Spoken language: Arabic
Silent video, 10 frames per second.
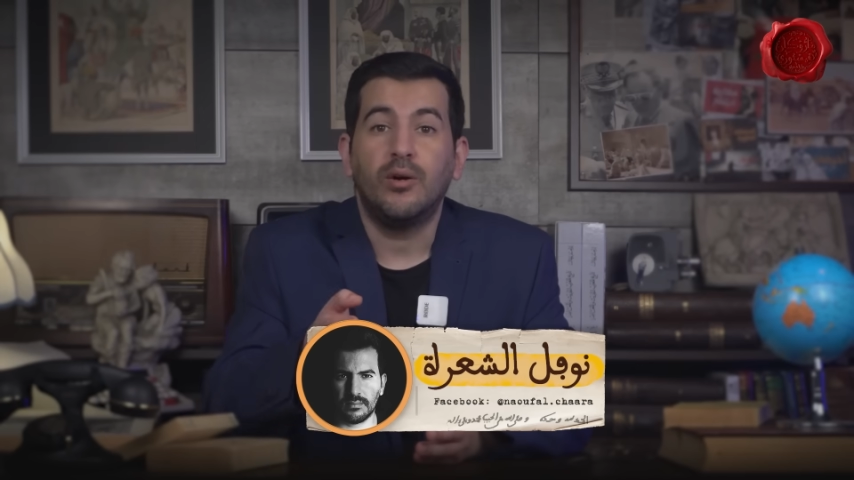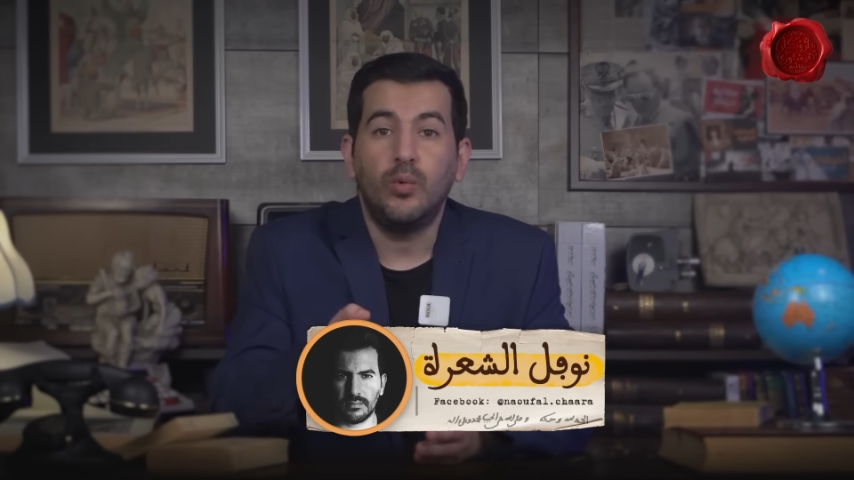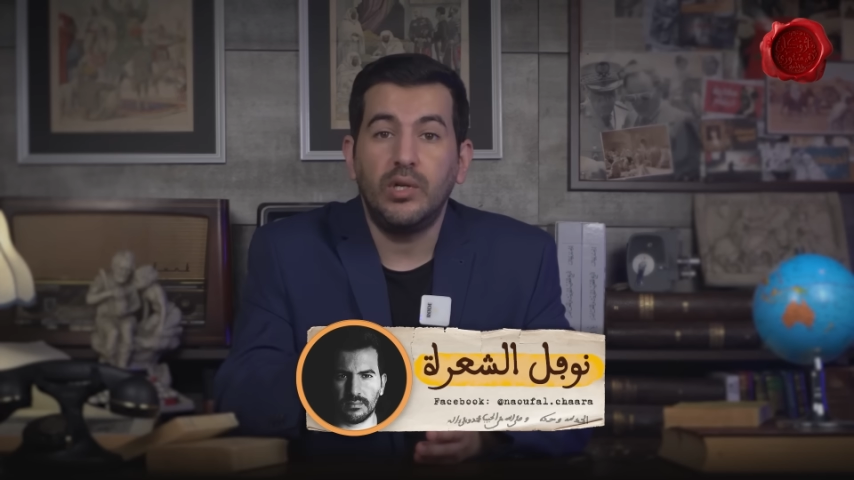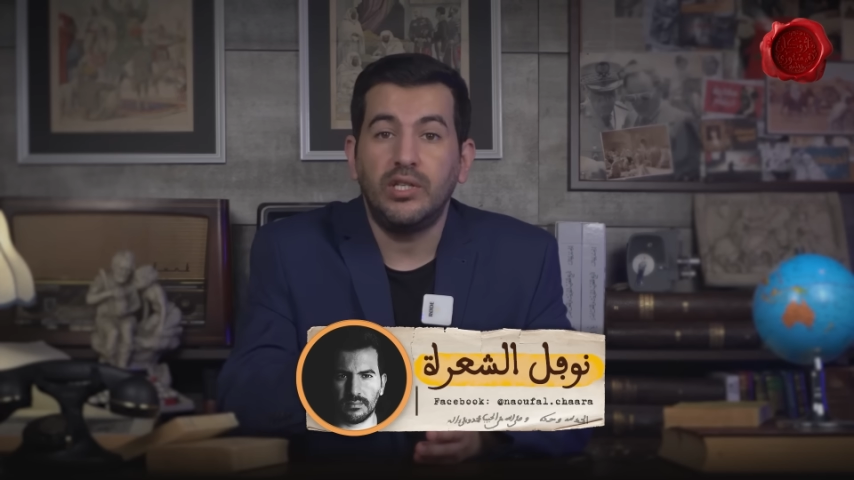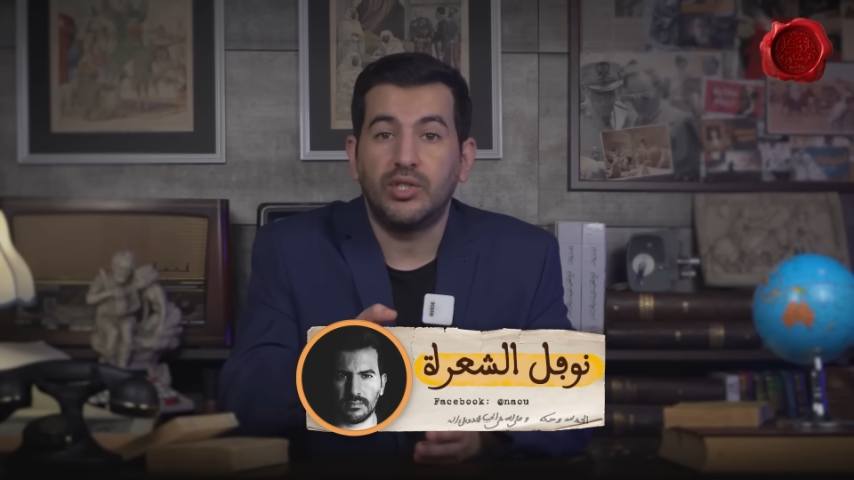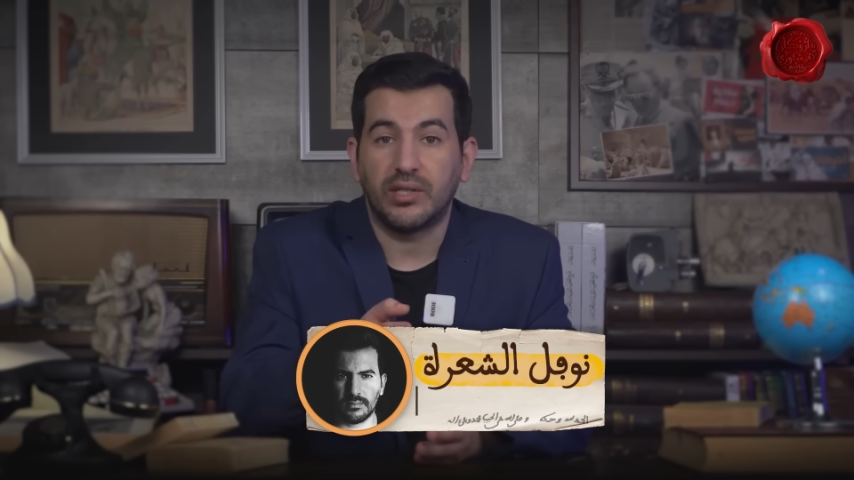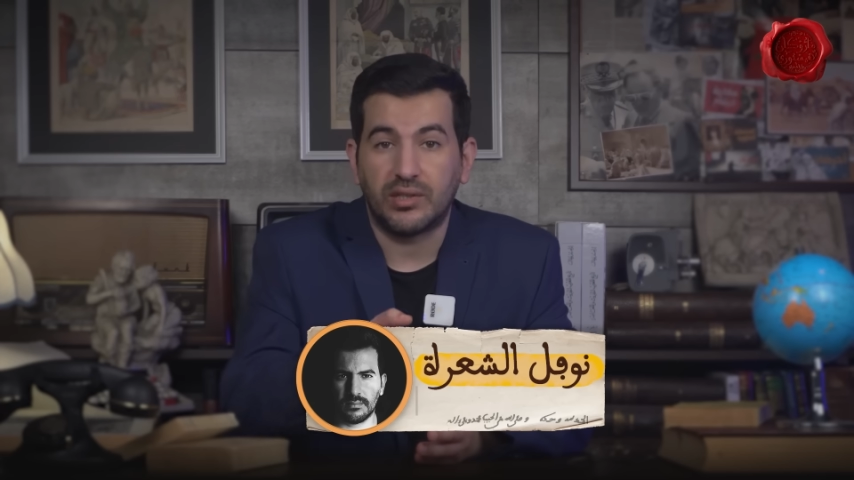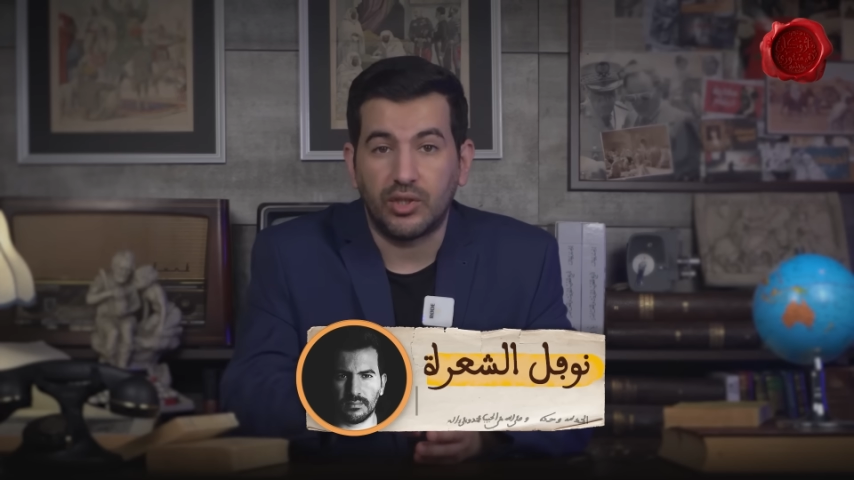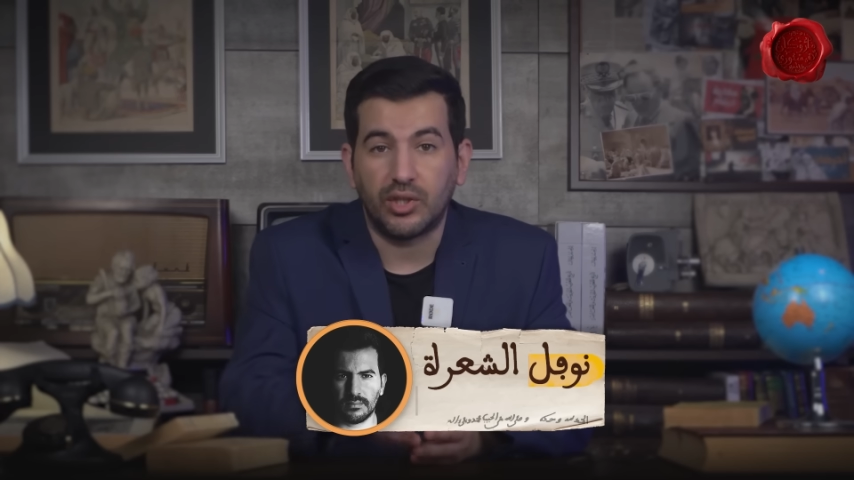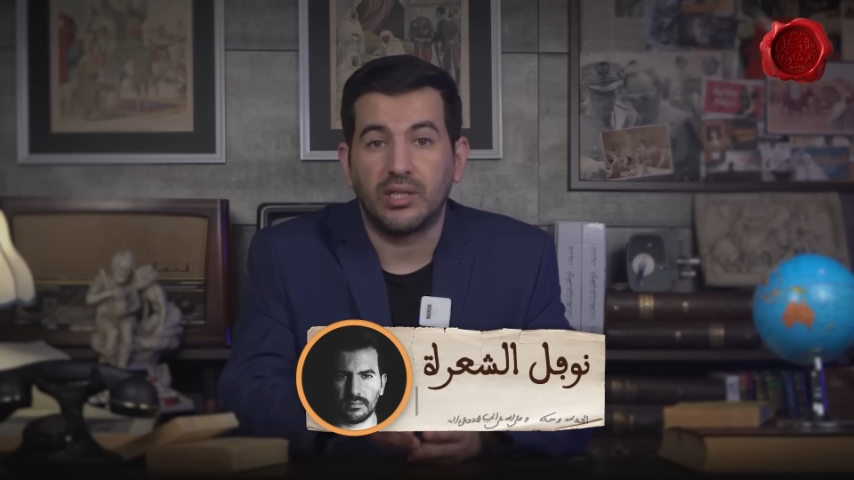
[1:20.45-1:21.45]
واللي جا
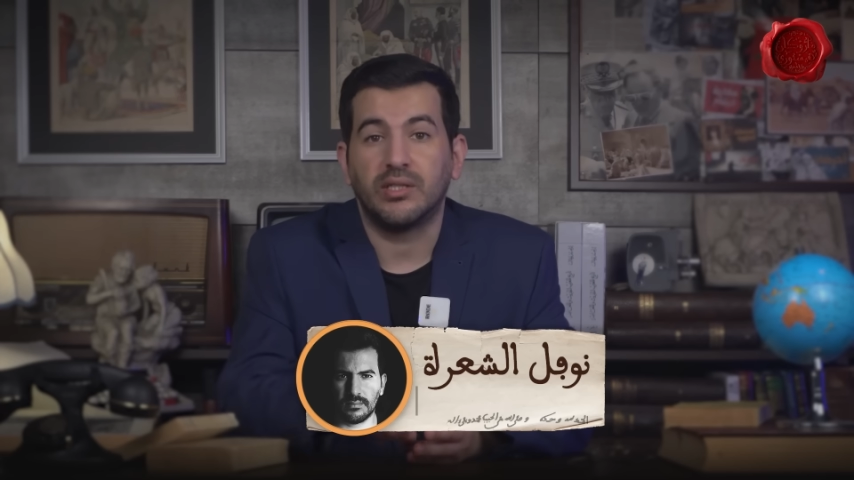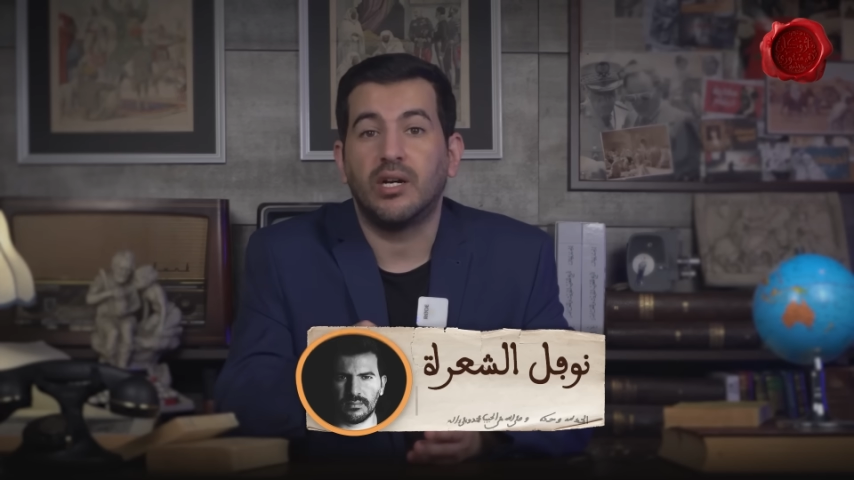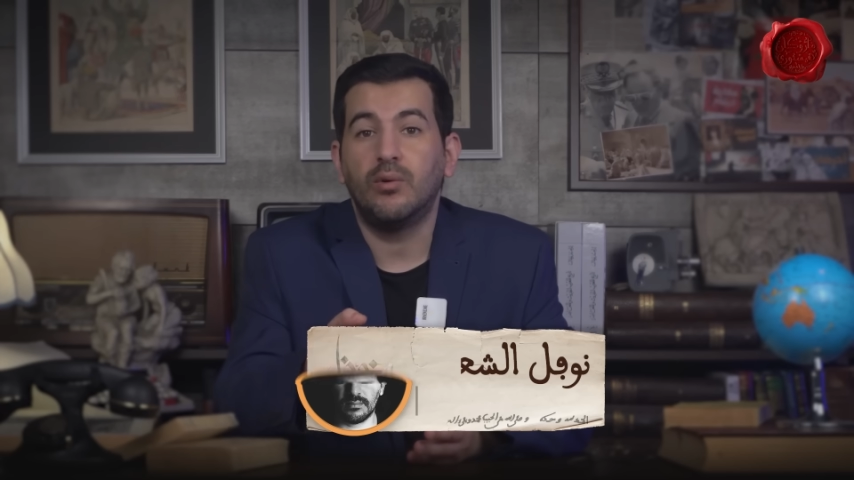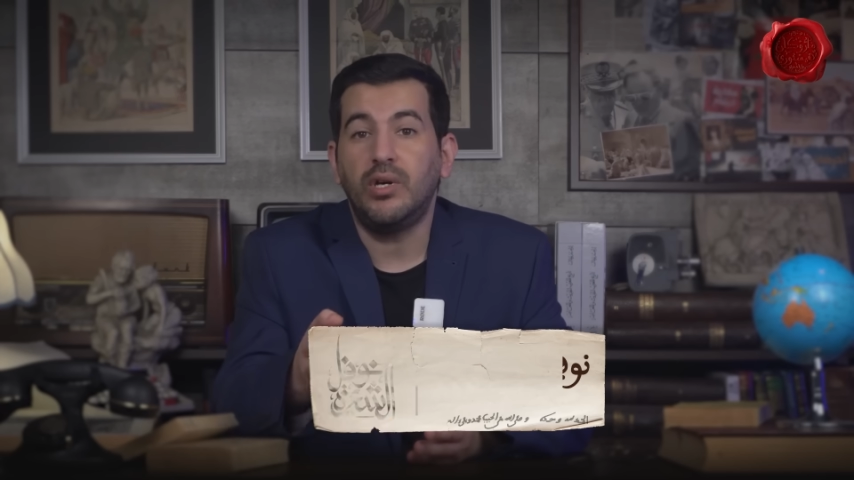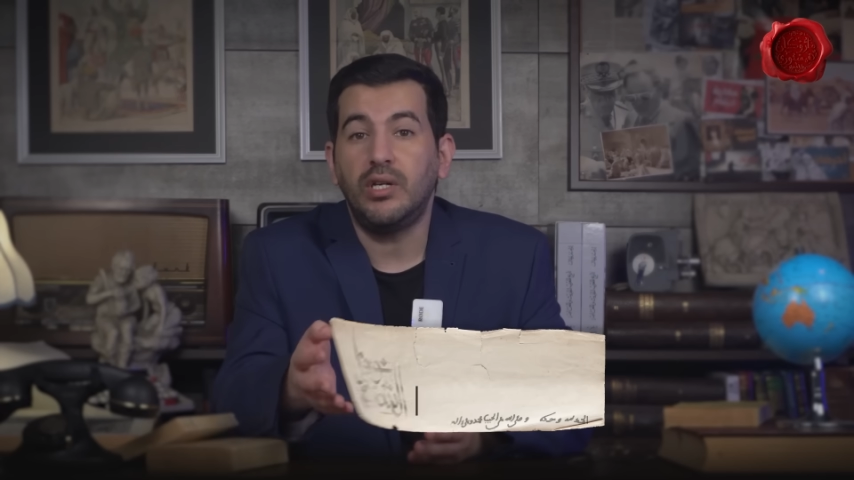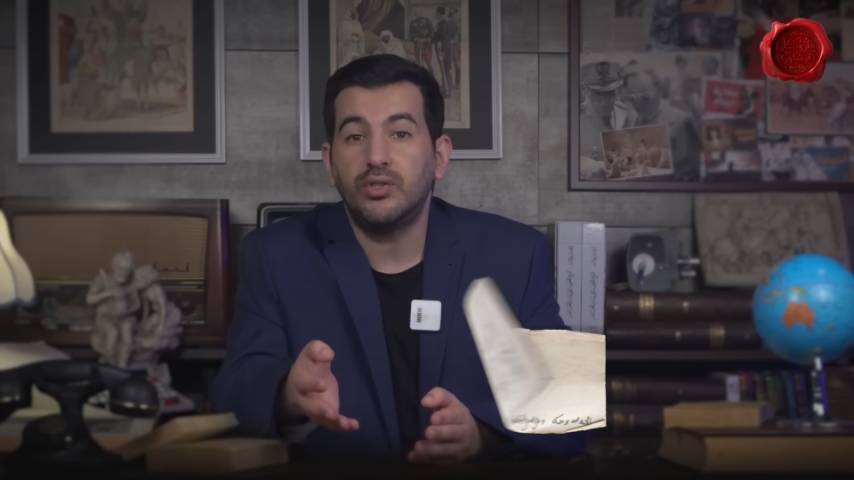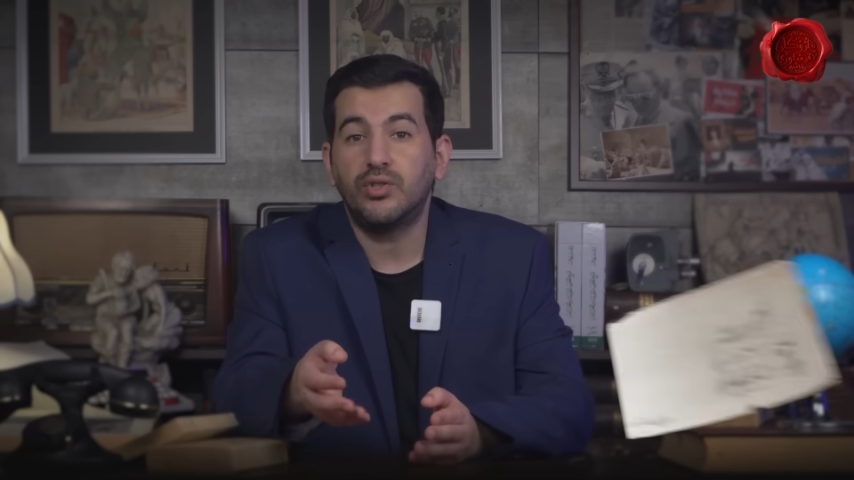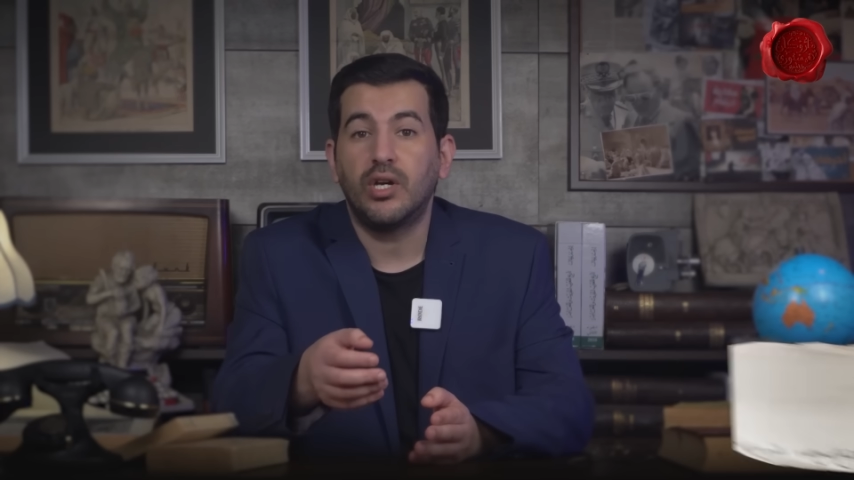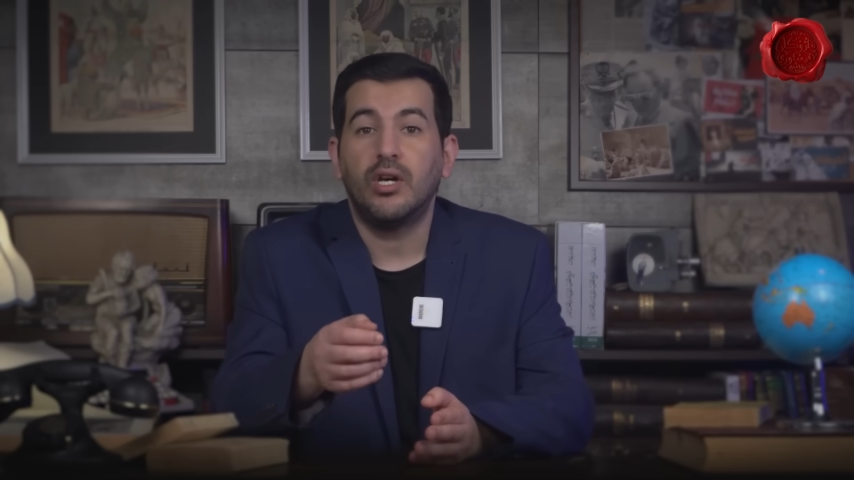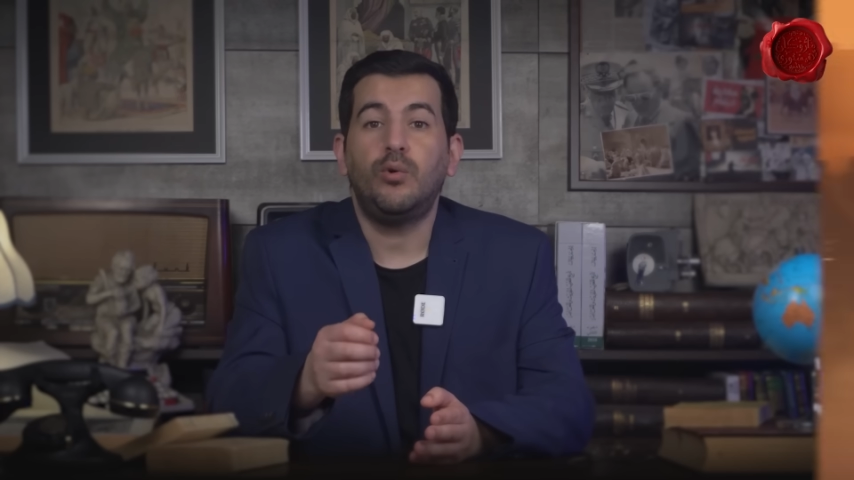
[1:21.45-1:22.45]
تجارة أو
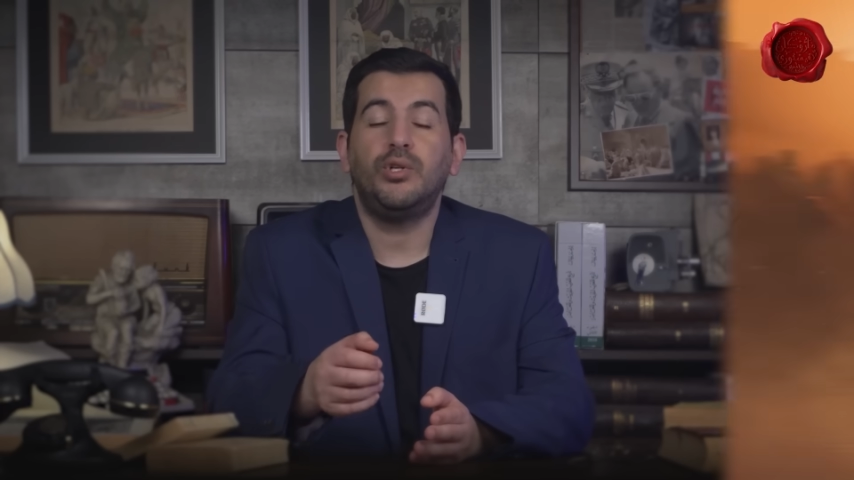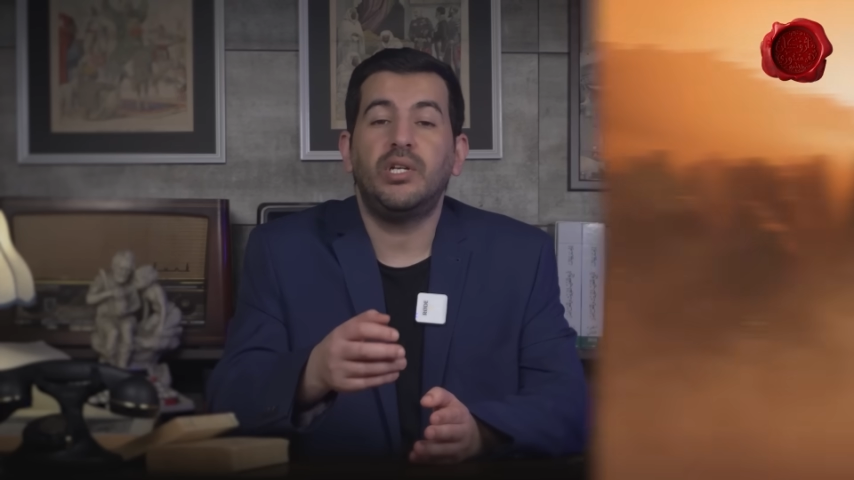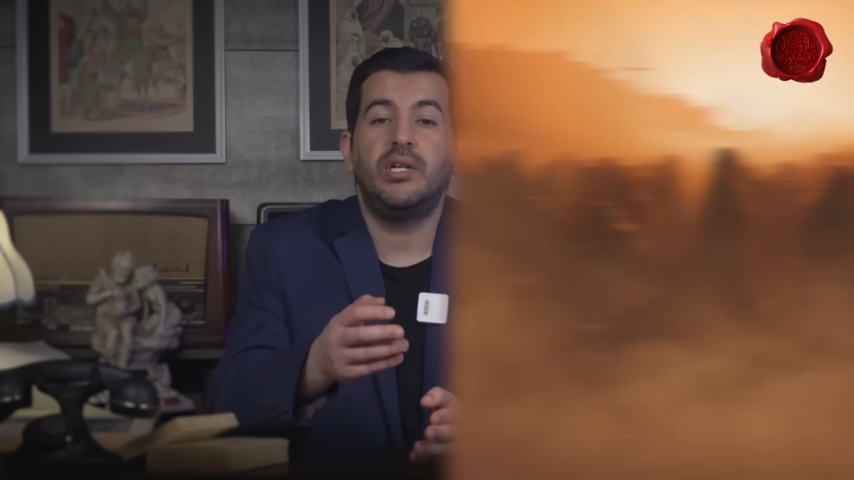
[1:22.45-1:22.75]
حج وحتى